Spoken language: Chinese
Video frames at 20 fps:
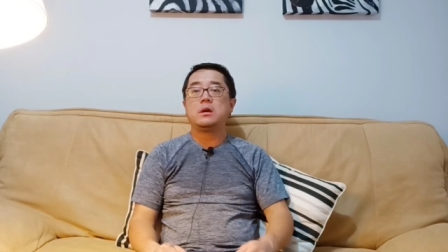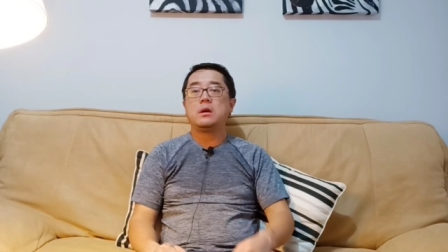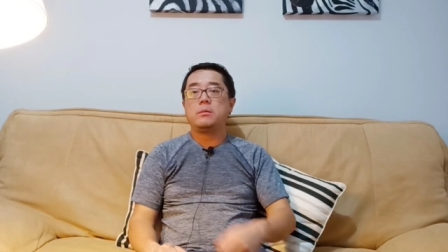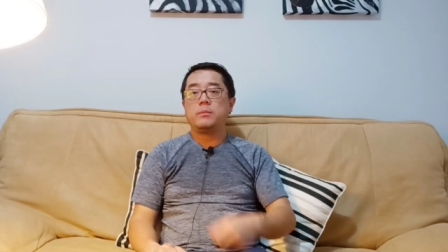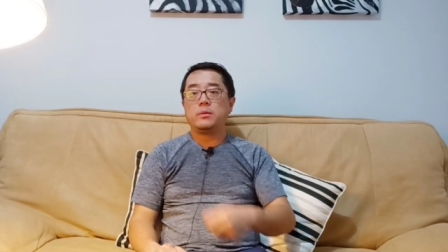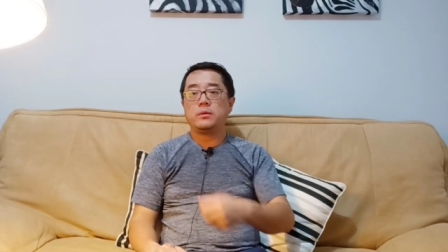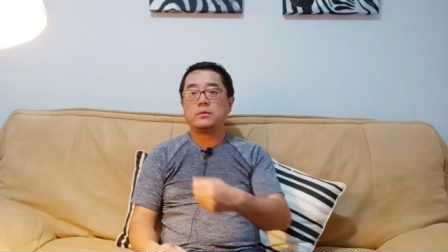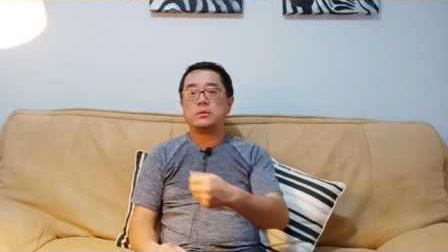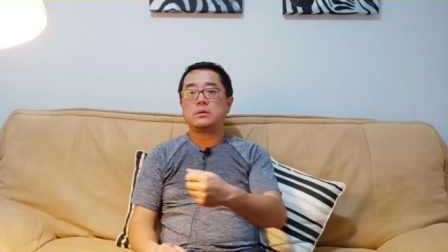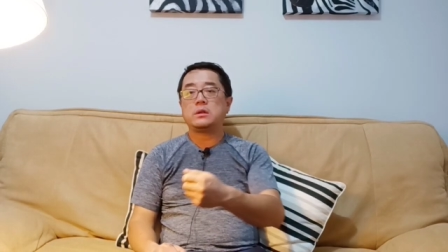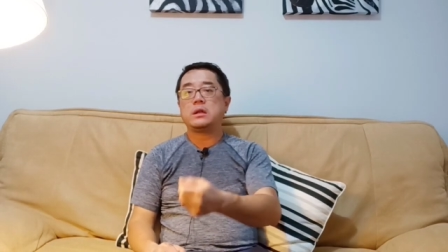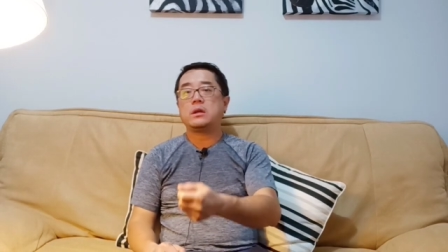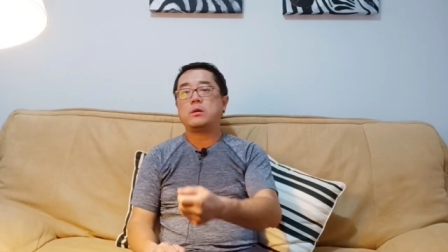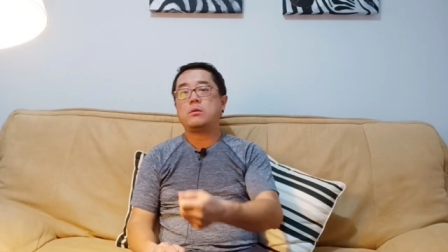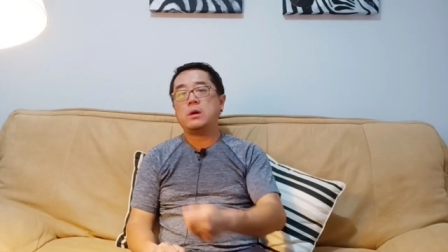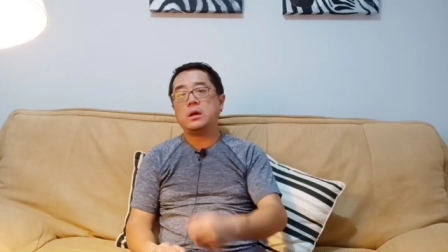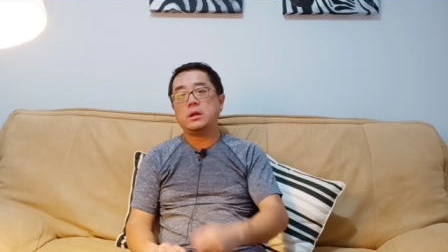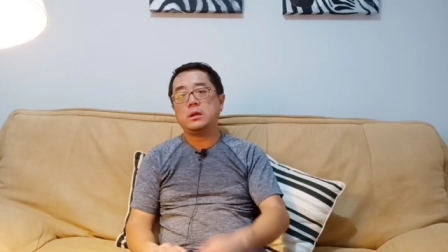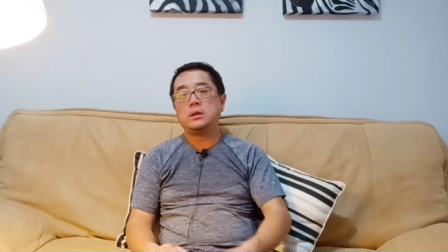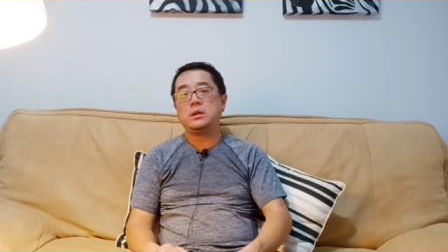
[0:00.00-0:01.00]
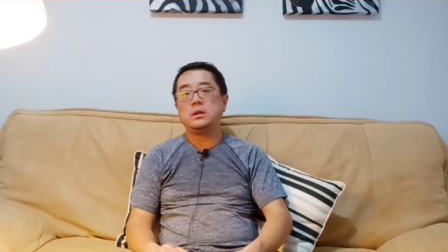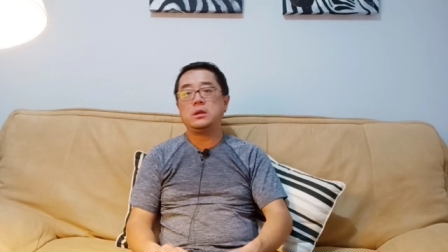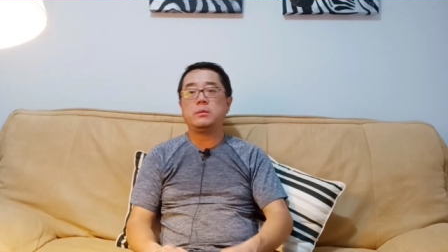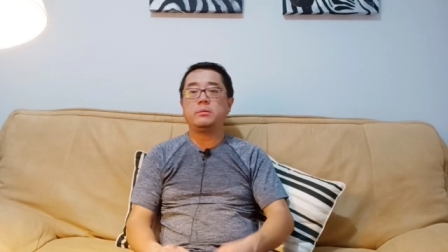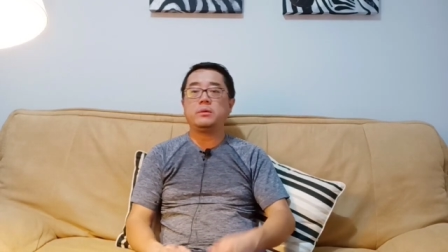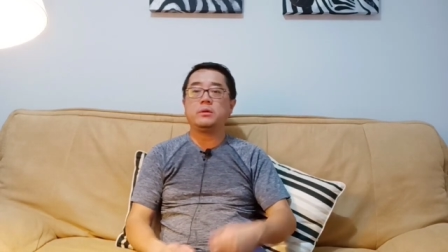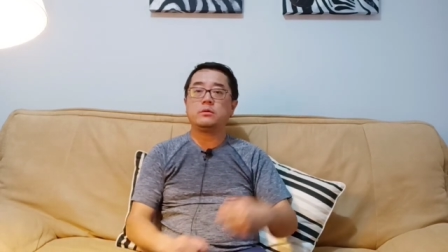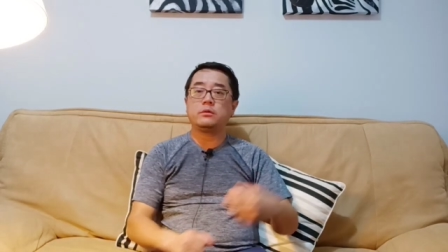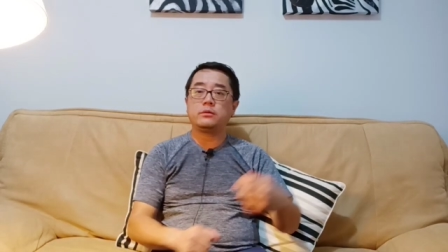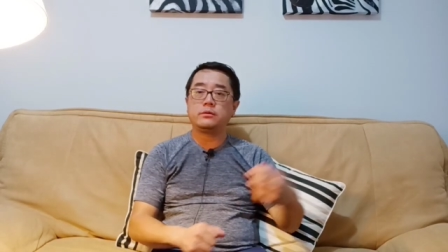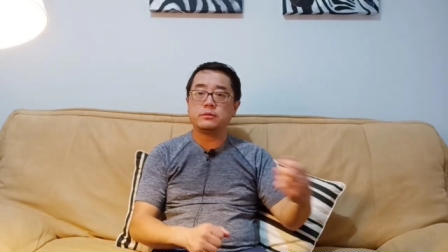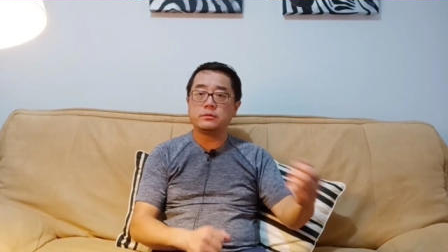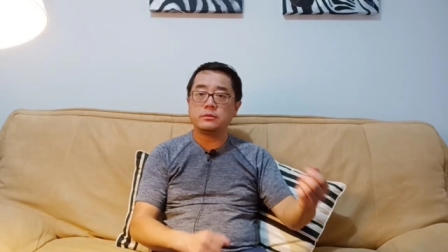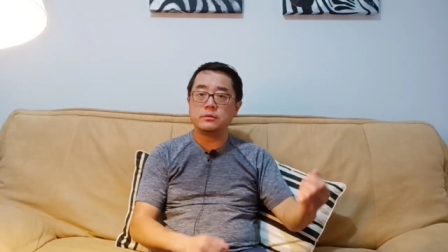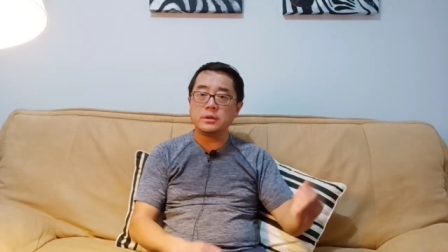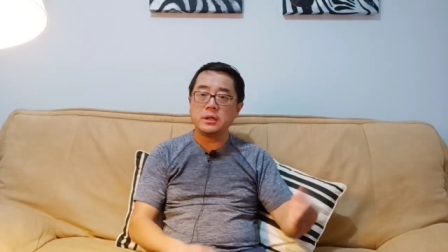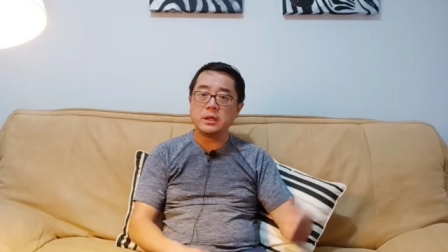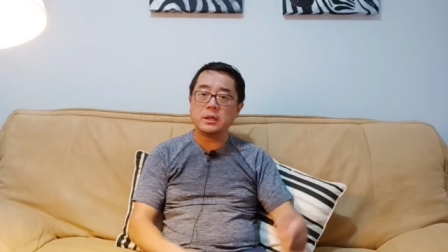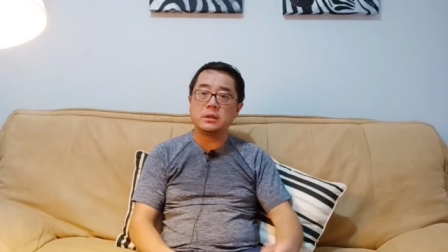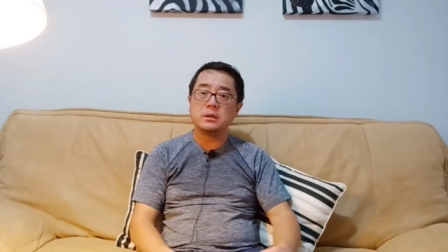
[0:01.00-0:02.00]
比如说那快递啊，比如说服务
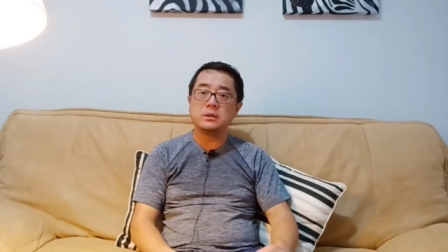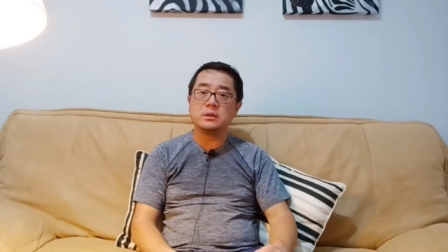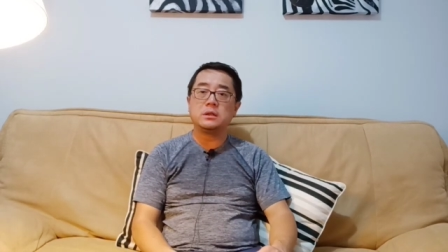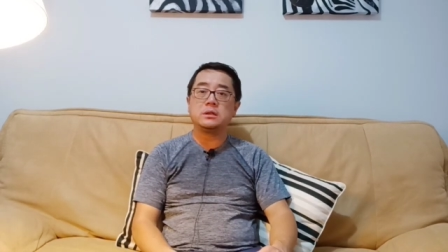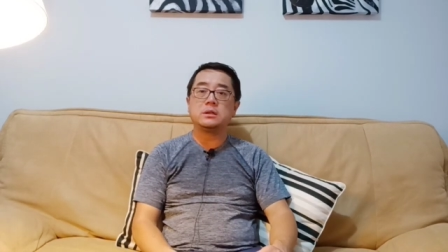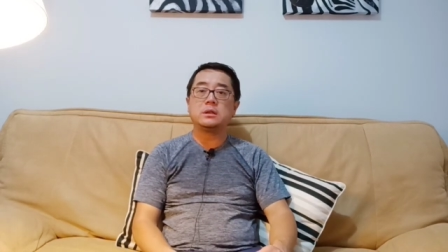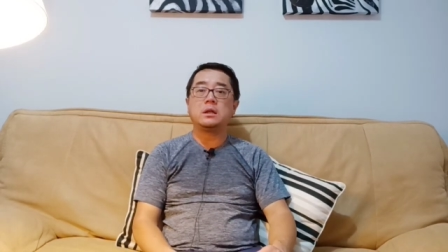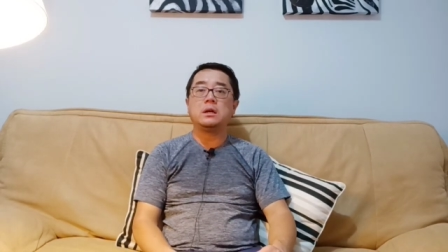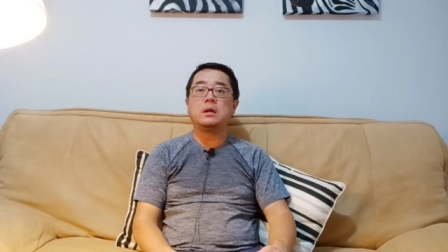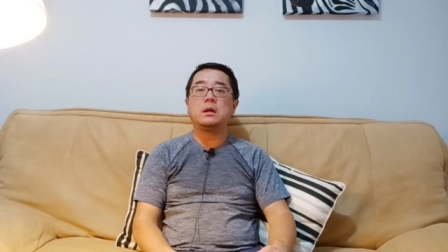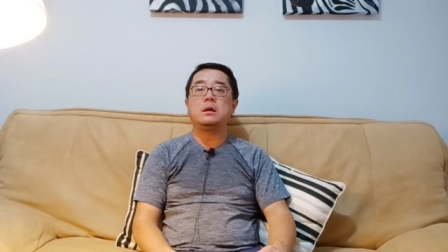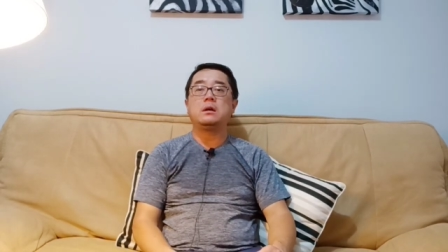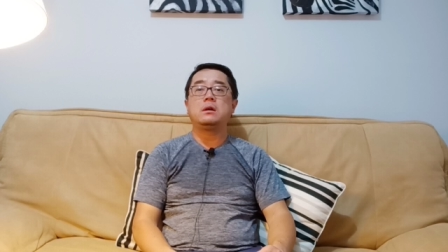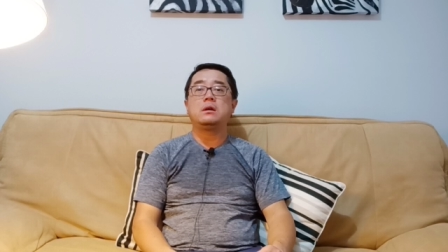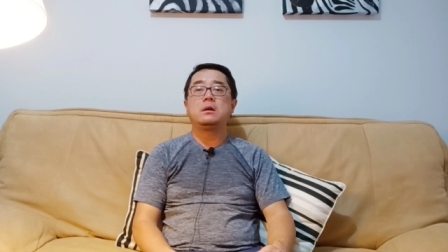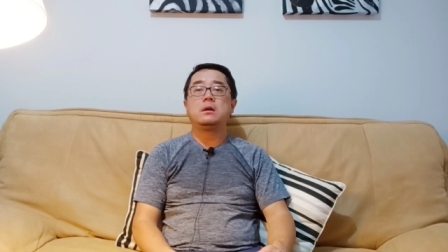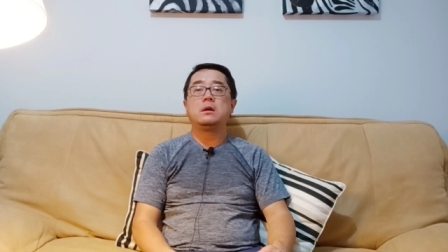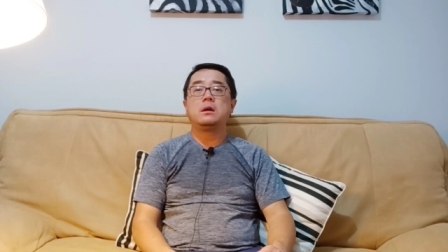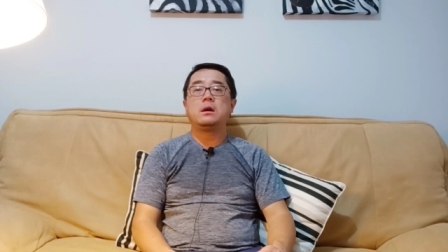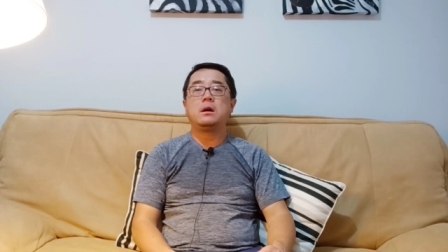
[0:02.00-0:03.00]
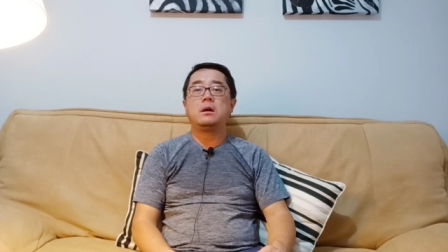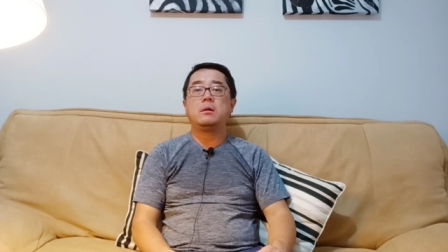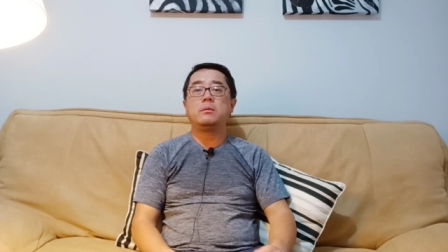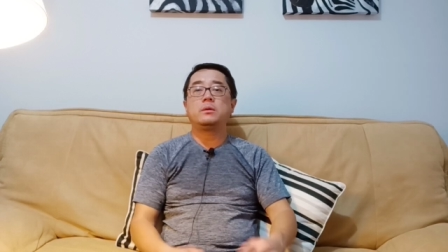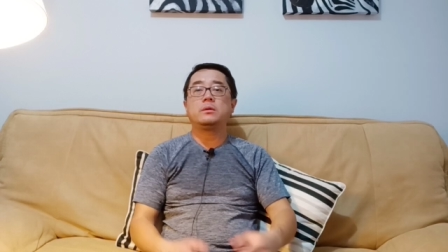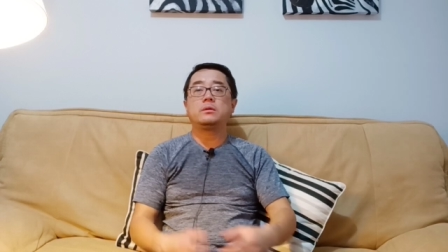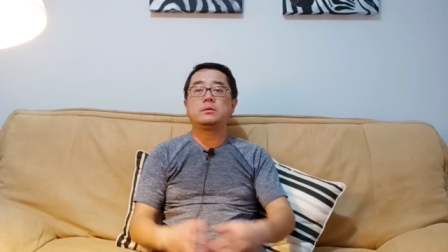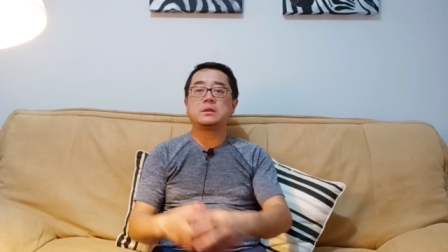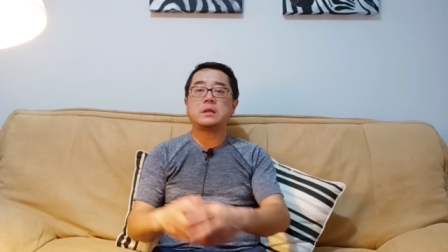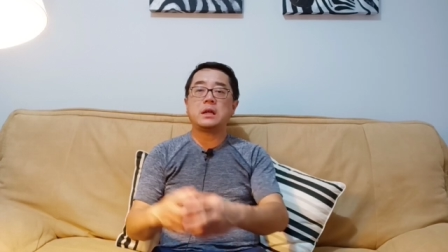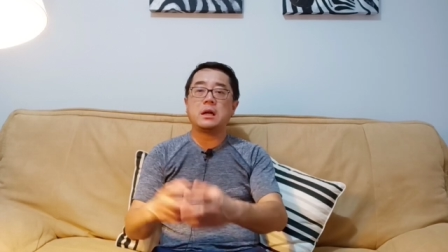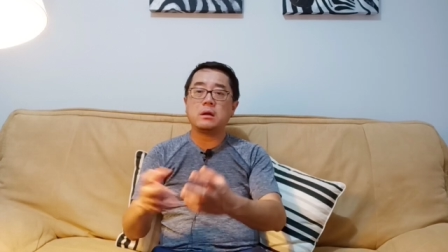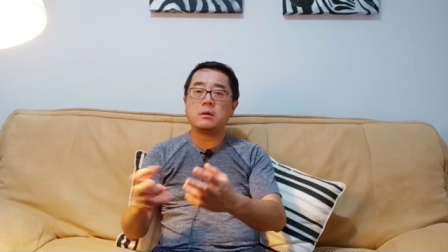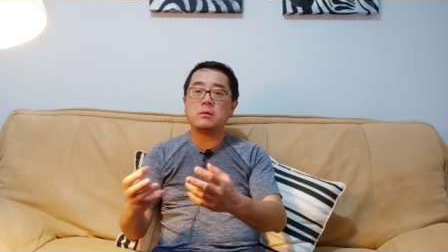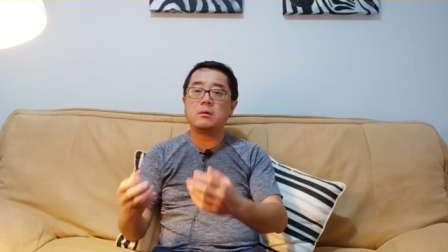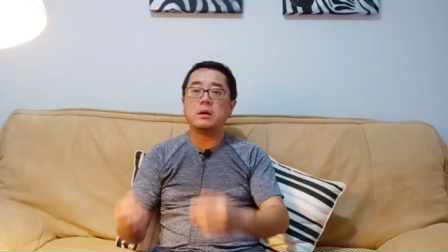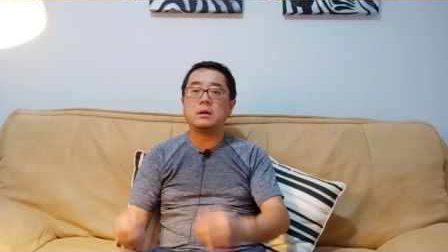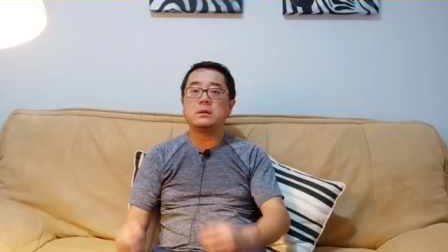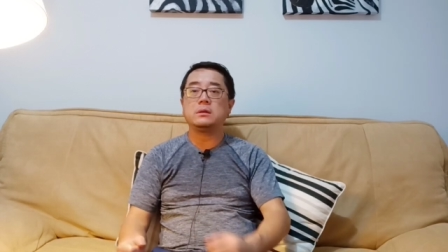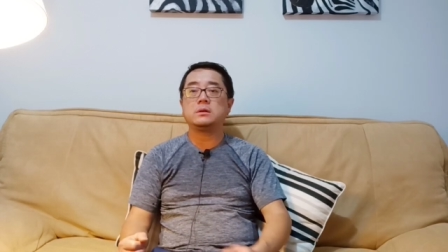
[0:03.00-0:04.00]
业的这些人啊，啊，比如餐
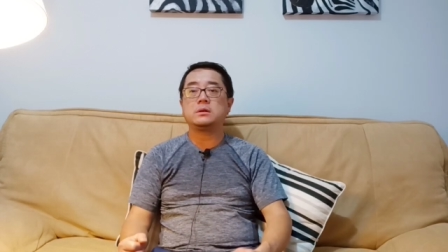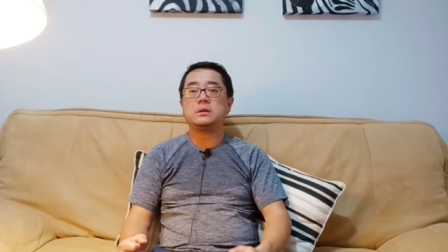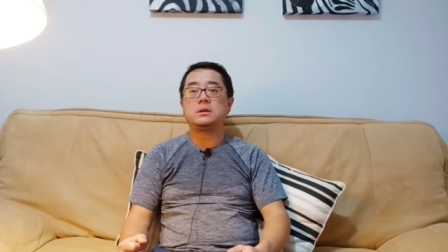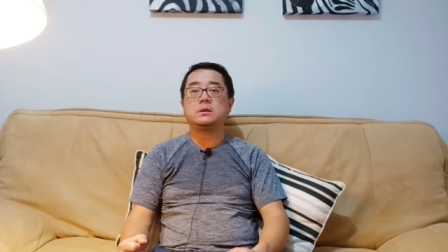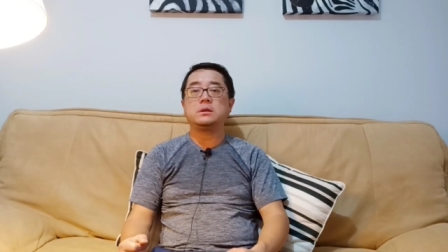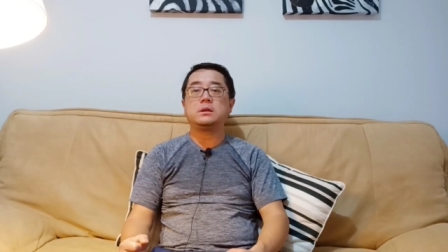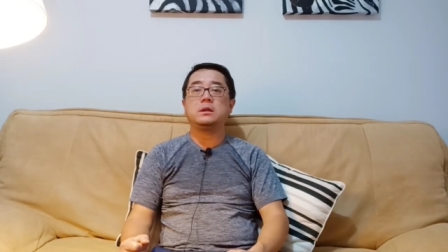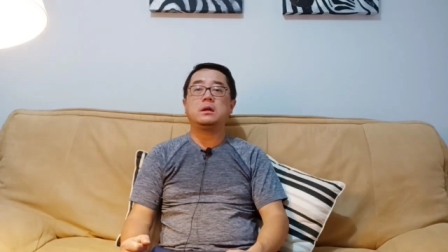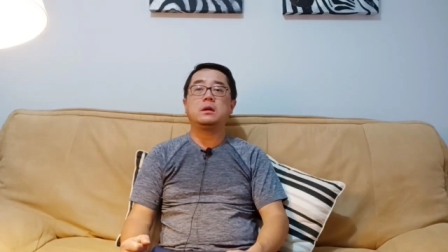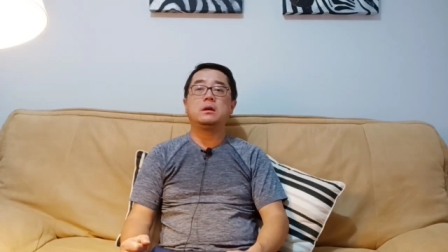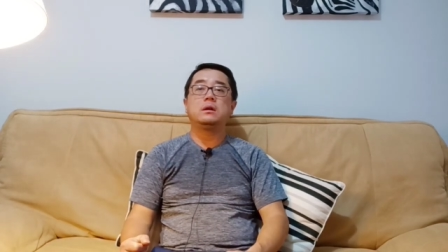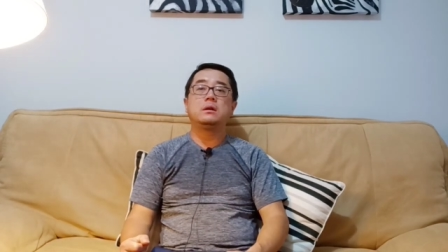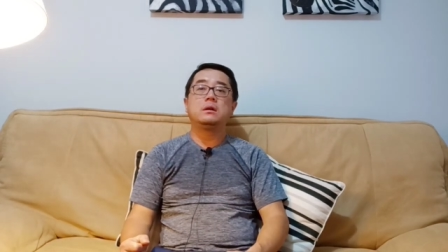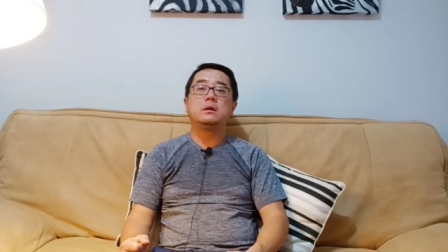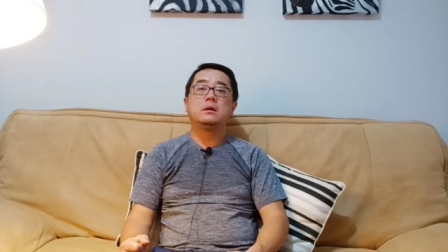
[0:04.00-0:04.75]
馆的这些人啊，